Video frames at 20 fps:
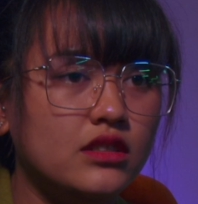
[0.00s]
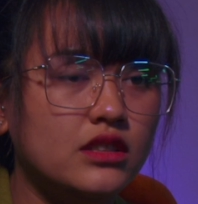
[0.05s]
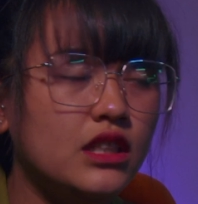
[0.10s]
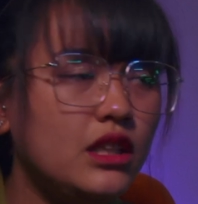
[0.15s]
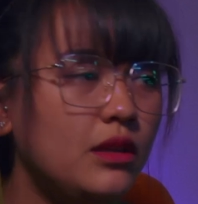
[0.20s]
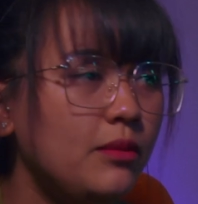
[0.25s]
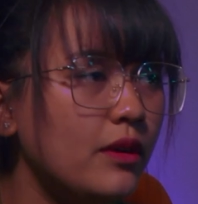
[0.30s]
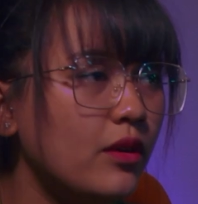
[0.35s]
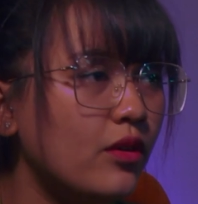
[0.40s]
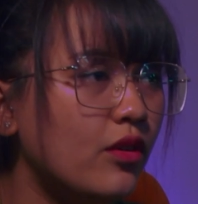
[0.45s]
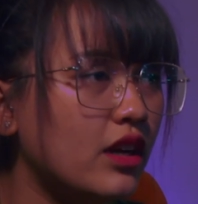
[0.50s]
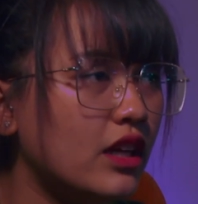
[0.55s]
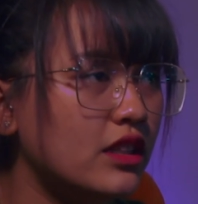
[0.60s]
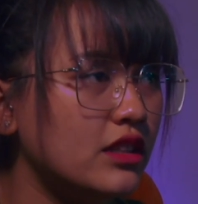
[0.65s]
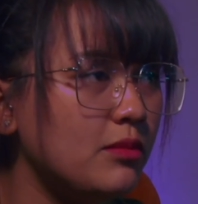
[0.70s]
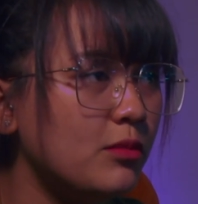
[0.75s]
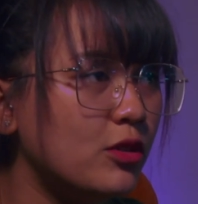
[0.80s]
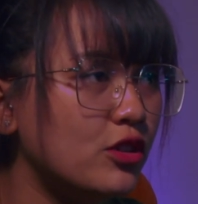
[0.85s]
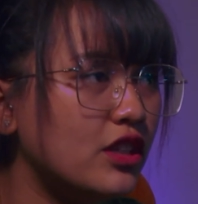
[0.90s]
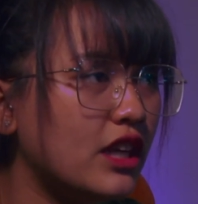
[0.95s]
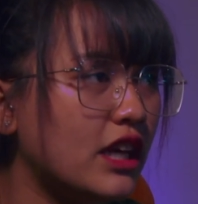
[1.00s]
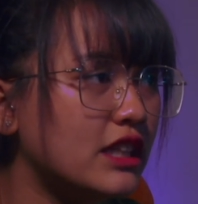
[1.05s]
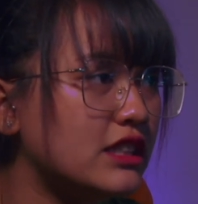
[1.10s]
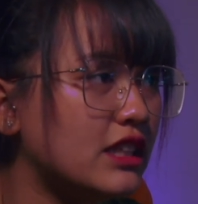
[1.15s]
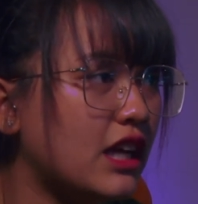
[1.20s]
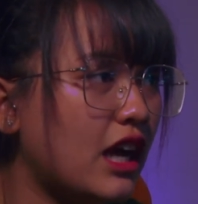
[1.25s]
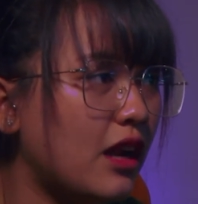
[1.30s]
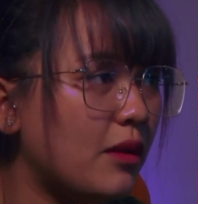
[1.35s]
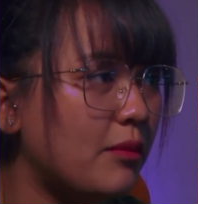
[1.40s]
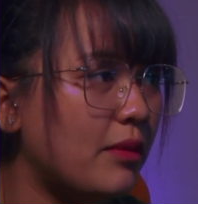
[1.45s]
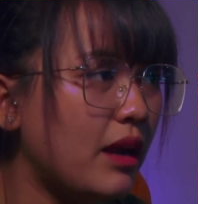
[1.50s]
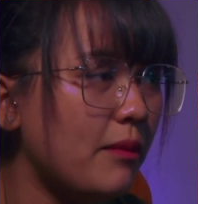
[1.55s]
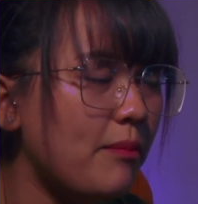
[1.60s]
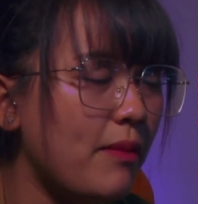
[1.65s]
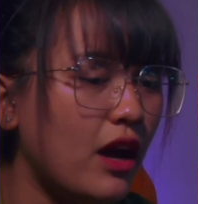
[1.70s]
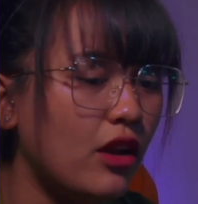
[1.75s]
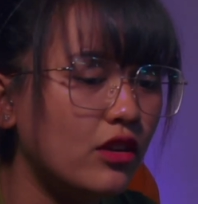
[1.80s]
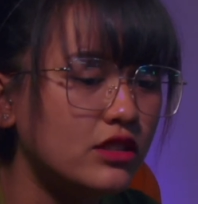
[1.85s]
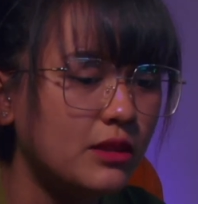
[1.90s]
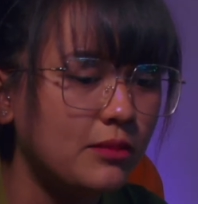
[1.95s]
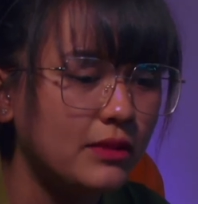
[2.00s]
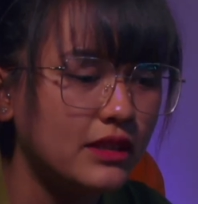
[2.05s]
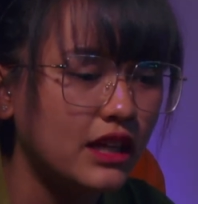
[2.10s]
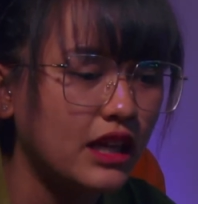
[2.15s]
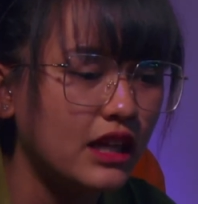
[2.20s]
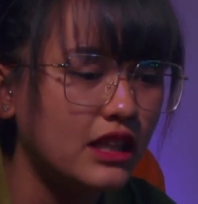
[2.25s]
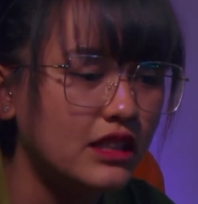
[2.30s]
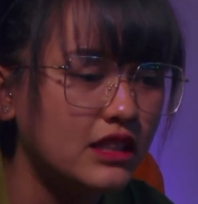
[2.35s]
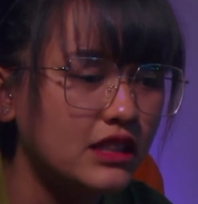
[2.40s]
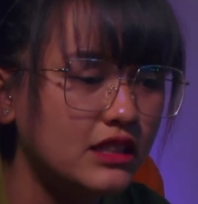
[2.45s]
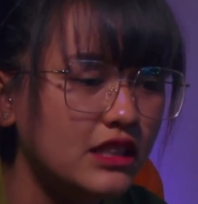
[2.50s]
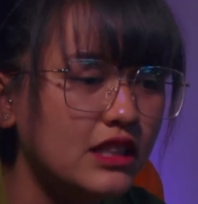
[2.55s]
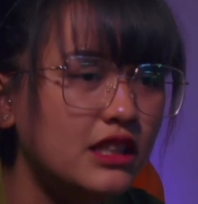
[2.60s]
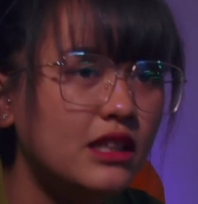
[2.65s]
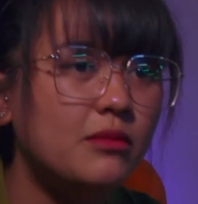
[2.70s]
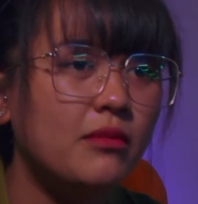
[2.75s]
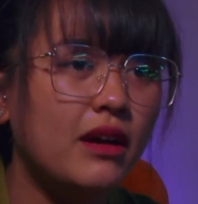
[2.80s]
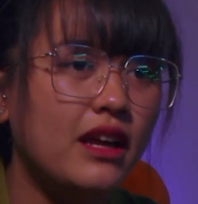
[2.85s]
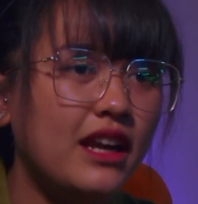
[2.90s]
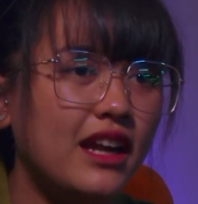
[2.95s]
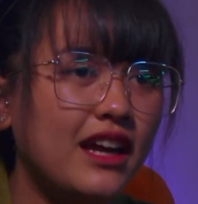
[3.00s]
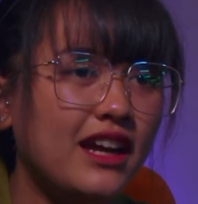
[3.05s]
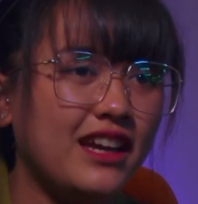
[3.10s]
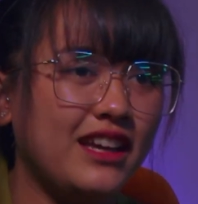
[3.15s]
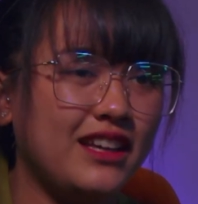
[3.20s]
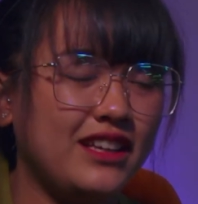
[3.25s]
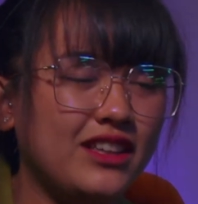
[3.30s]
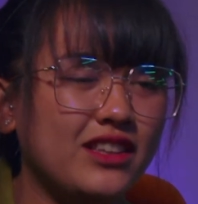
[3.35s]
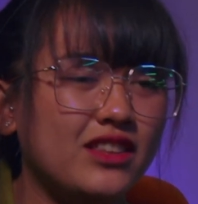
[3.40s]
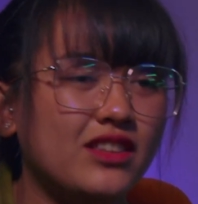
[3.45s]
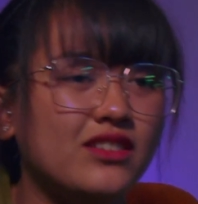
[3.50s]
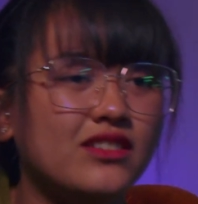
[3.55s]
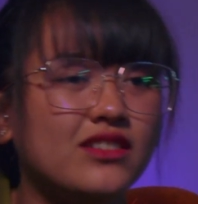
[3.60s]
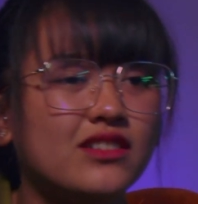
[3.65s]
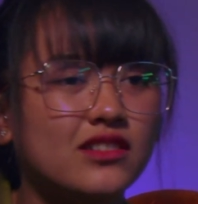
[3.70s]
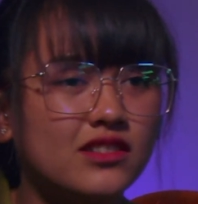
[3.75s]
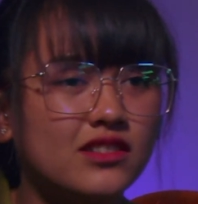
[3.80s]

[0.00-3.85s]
Jadi bingung nanti mau dikasih tanggal berapa kalau sampai tanggal ini sih gimana kayak gitu.